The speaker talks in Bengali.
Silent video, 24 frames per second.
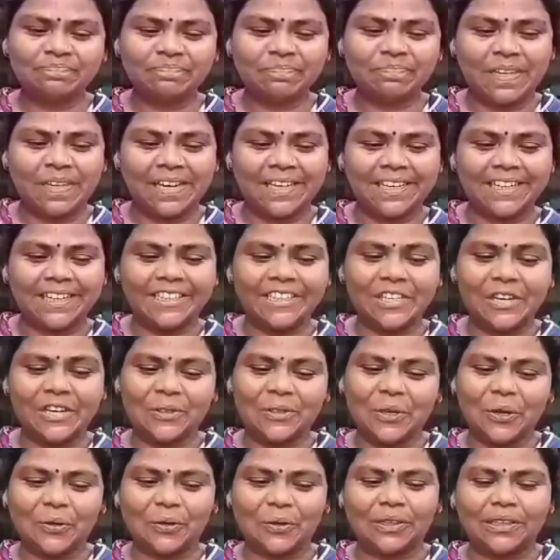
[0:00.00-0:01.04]
পেটে ছিল
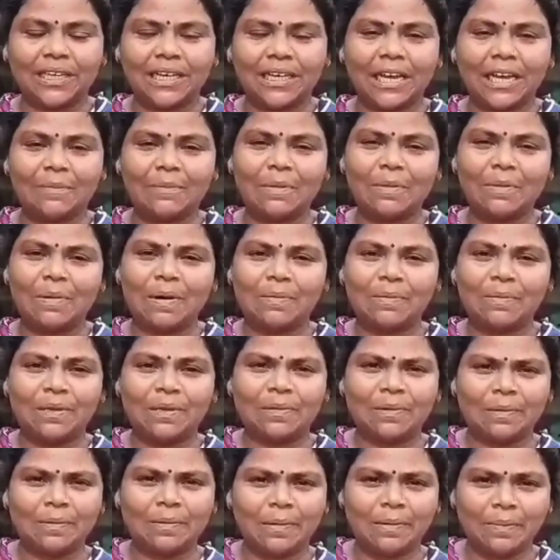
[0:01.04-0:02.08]
তখন থেকে আমি ভাবতাম
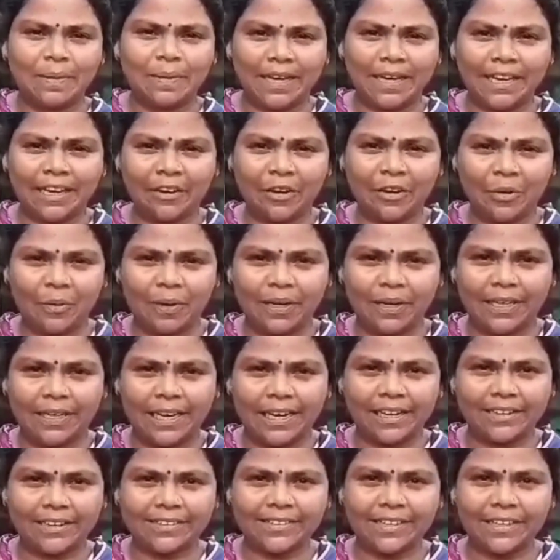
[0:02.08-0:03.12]
আমার মেয়েকে কবাডি
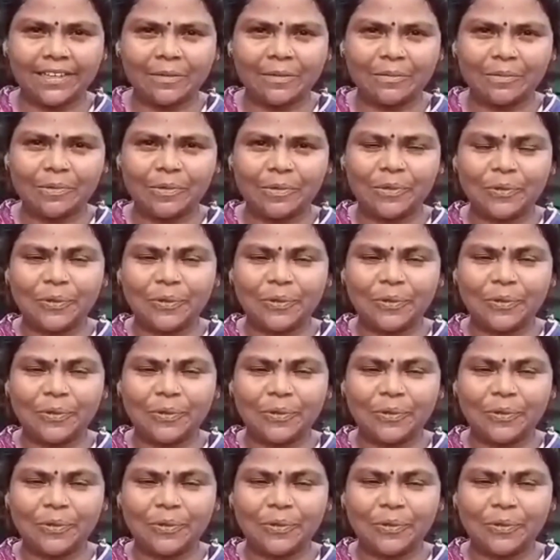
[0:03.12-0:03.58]
খেলা শেখাবো